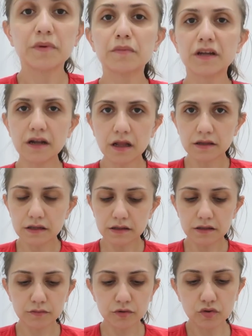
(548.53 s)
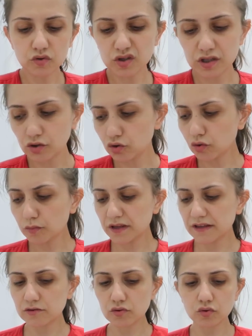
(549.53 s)
Kimden aldıklarımı gösteriyorum.
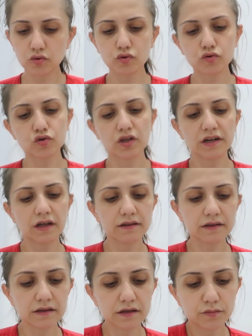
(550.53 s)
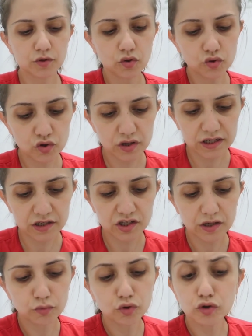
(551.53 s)
En son Gülcü'den aldıklarımı
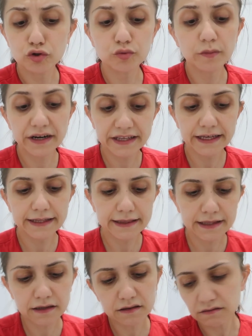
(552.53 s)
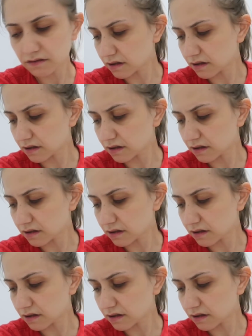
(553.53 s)
göstereceğim. Gülcü marketten.